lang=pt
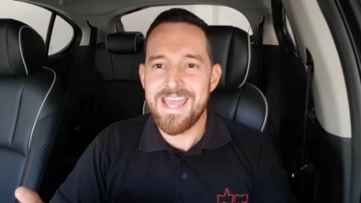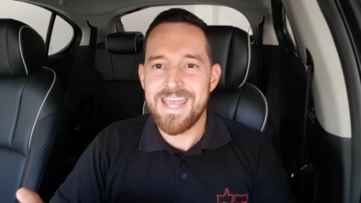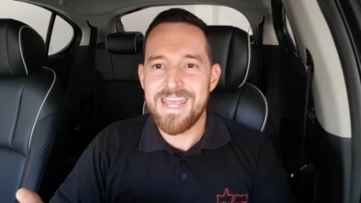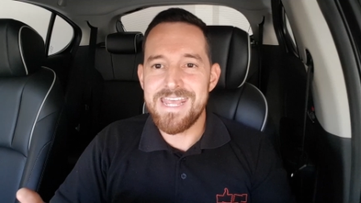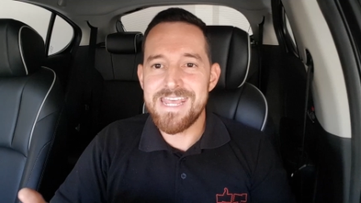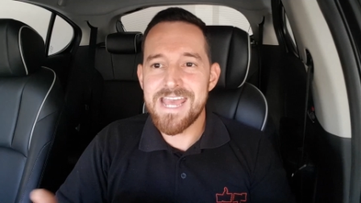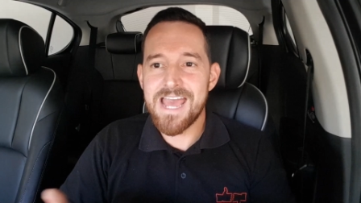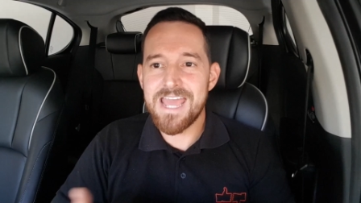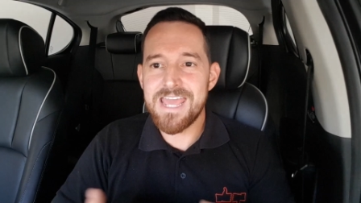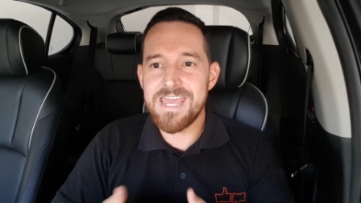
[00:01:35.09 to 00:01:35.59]

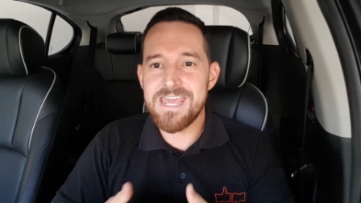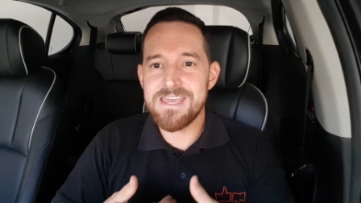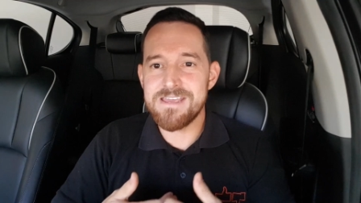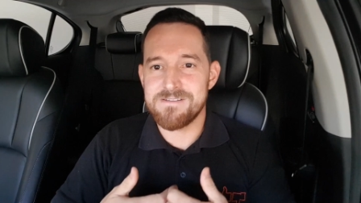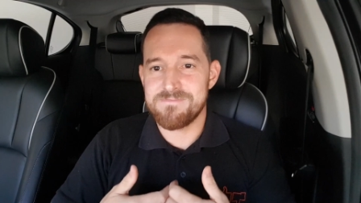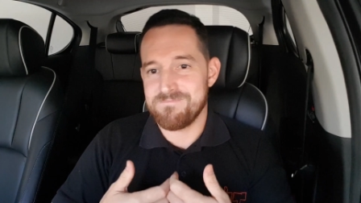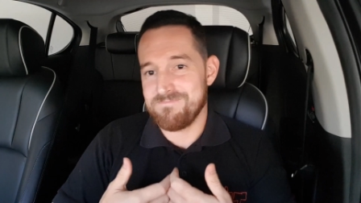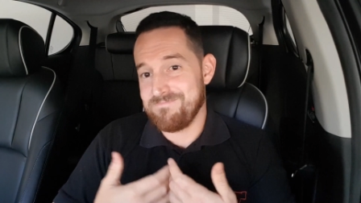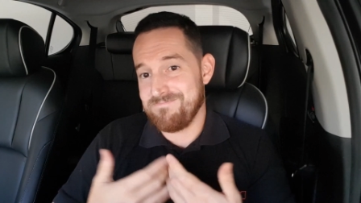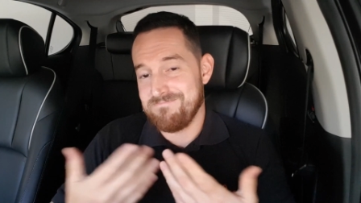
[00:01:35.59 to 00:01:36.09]
E
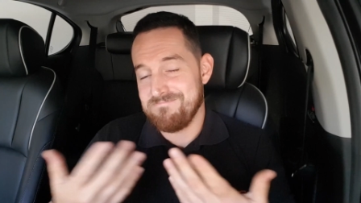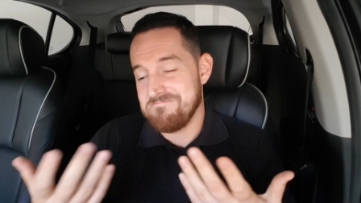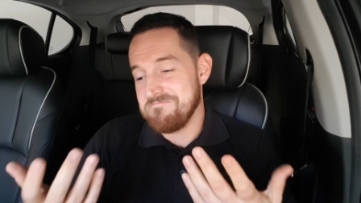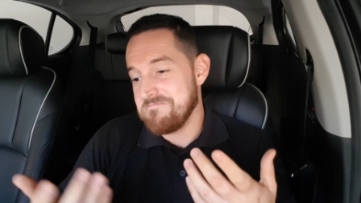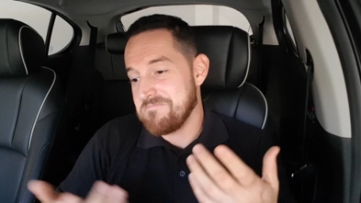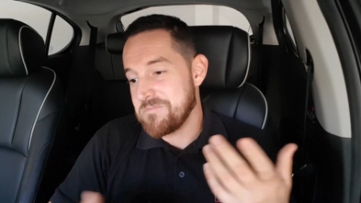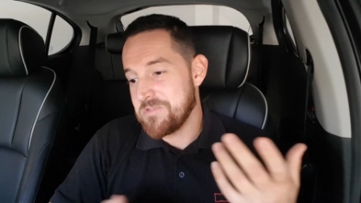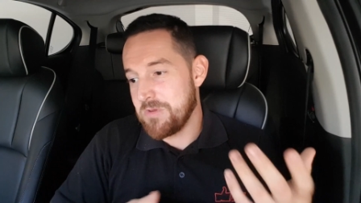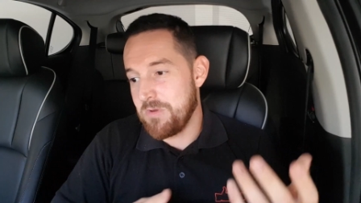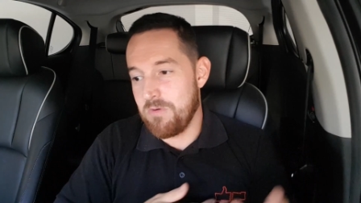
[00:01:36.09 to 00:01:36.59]
aí,
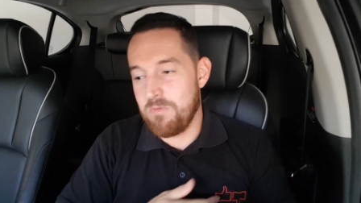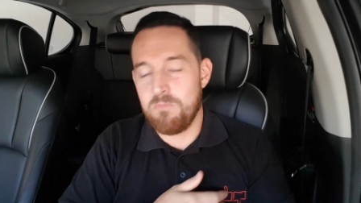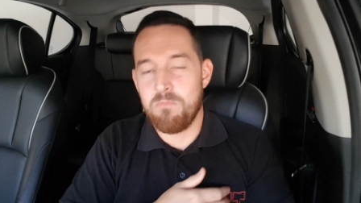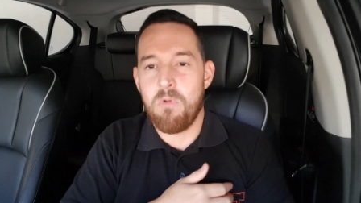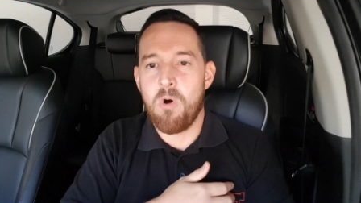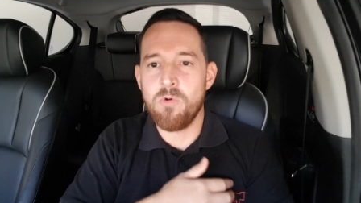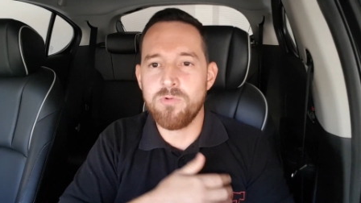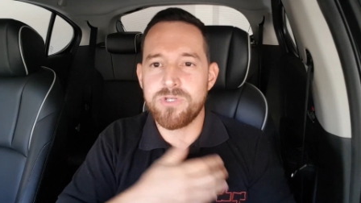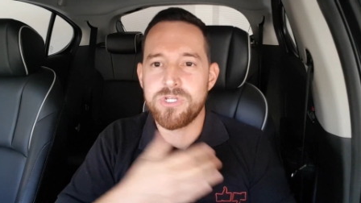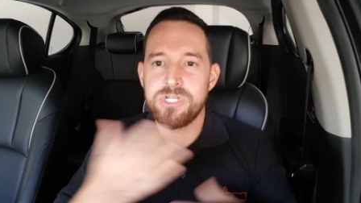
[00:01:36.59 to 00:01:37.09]
um
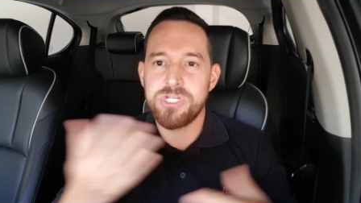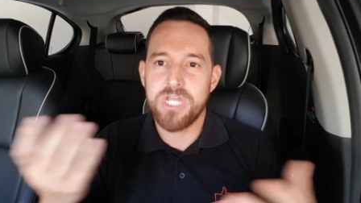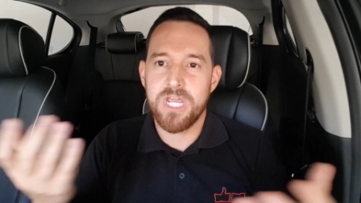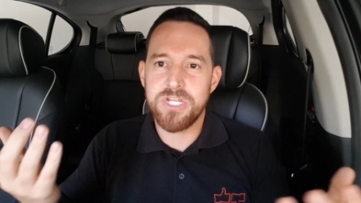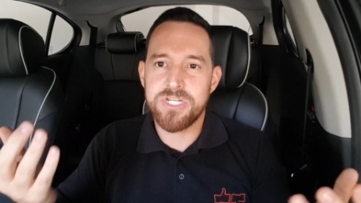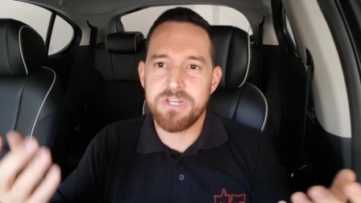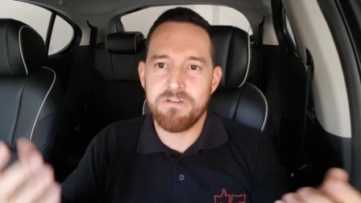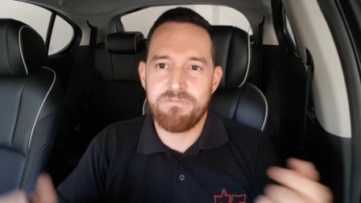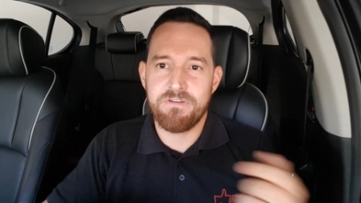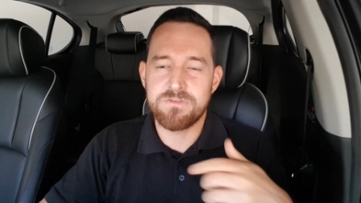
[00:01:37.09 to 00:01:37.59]
monte de
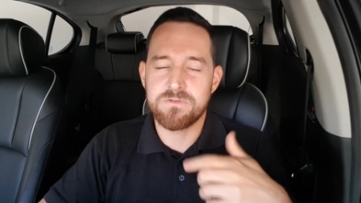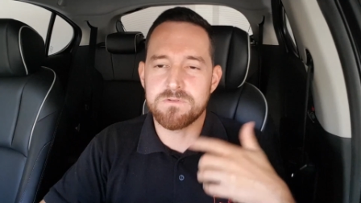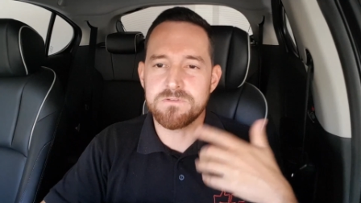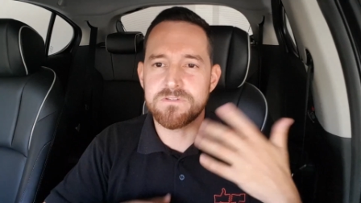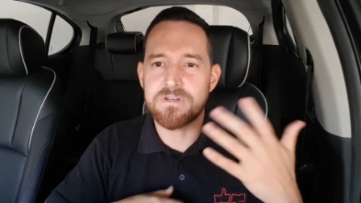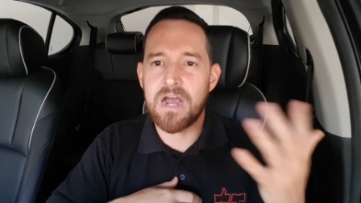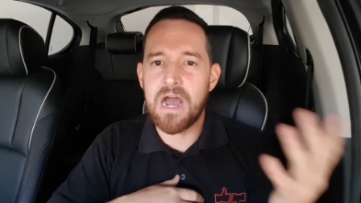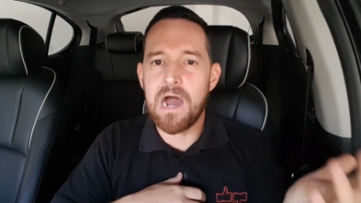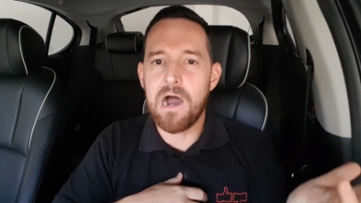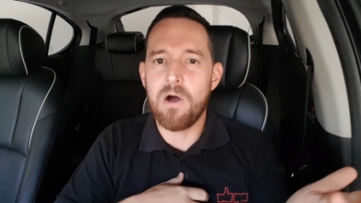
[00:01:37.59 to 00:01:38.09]
gente já fez os
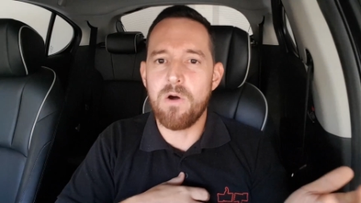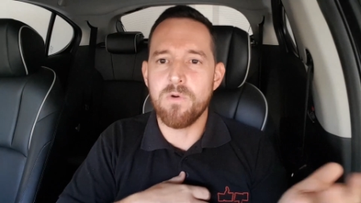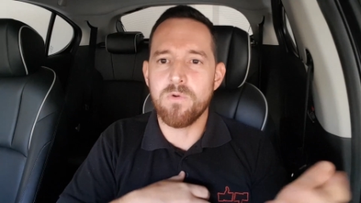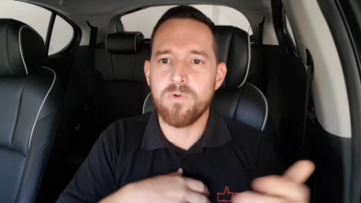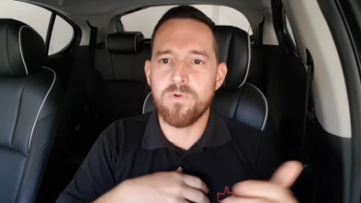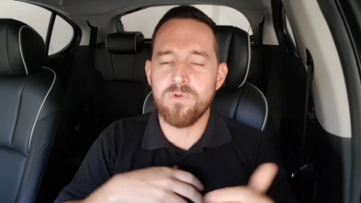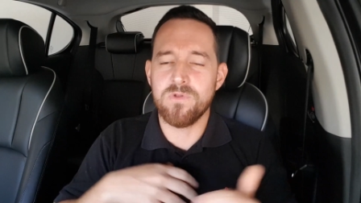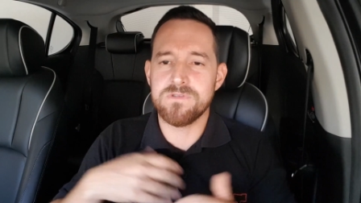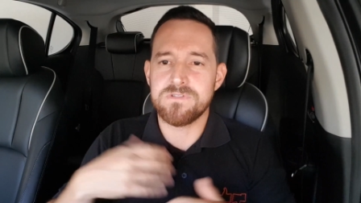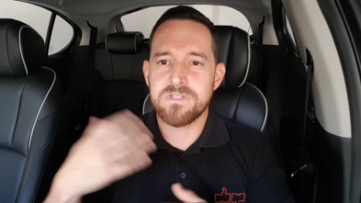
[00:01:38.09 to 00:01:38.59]

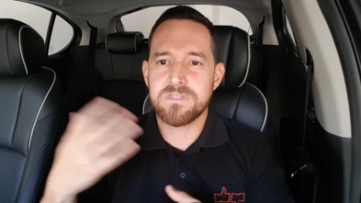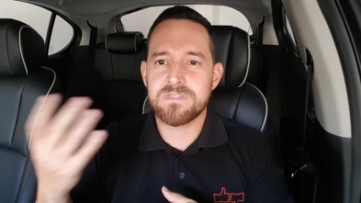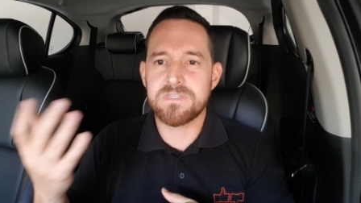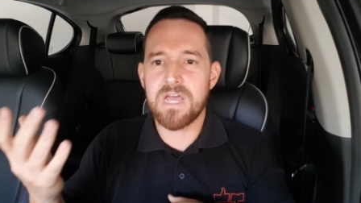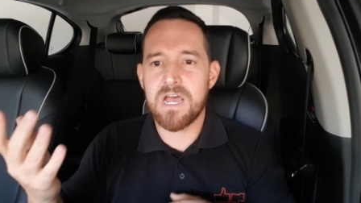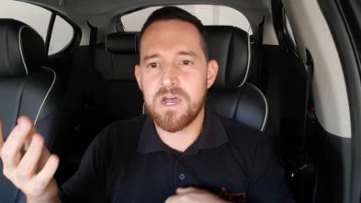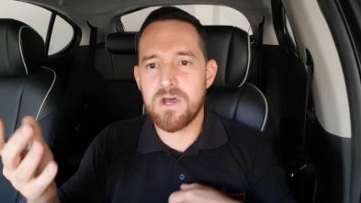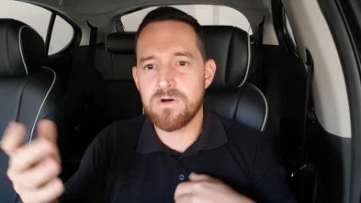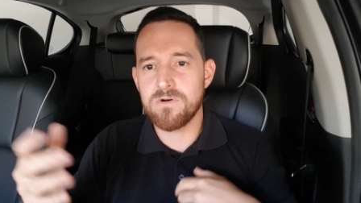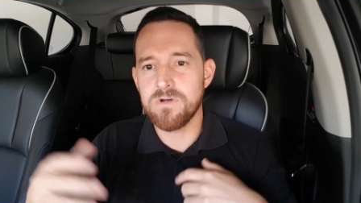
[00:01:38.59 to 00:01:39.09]
cálculos e
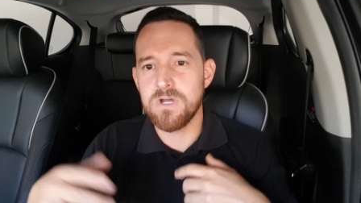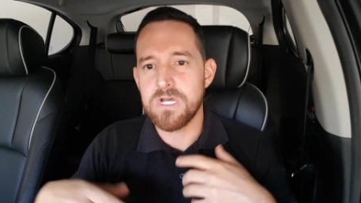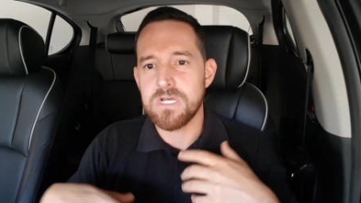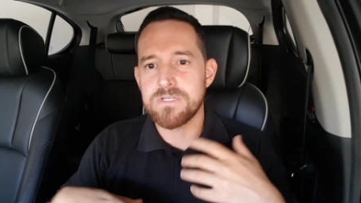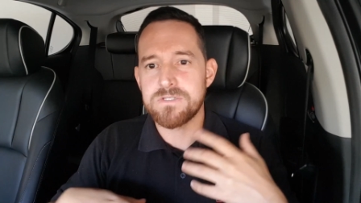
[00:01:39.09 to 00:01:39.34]
tal.